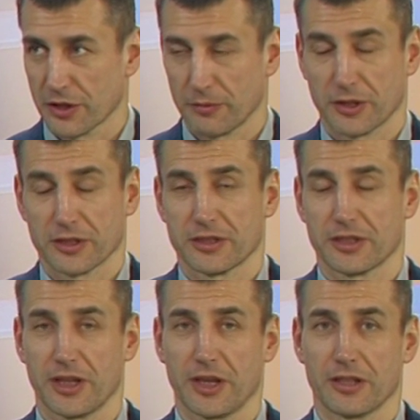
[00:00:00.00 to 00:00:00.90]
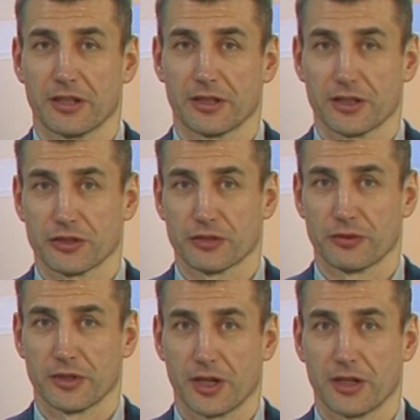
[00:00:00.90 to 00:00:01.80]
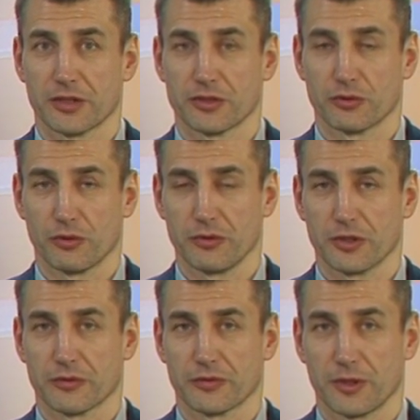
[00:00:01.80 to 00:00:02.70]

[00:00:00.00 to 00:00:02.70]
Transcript: а благосостояние наших федеральных чиновников,